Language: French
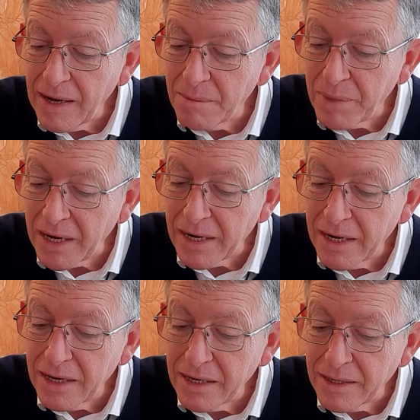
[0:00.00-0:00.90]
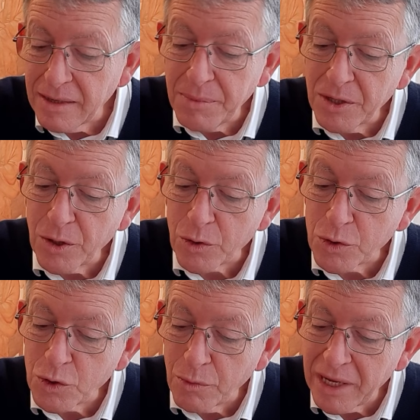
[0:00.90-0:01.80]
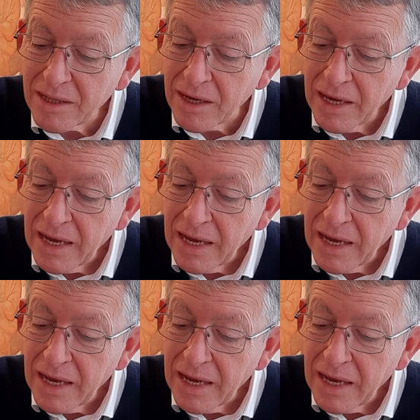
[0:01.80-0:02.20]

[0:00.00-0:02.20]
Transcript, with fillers: un par un les débiteurs de son maître,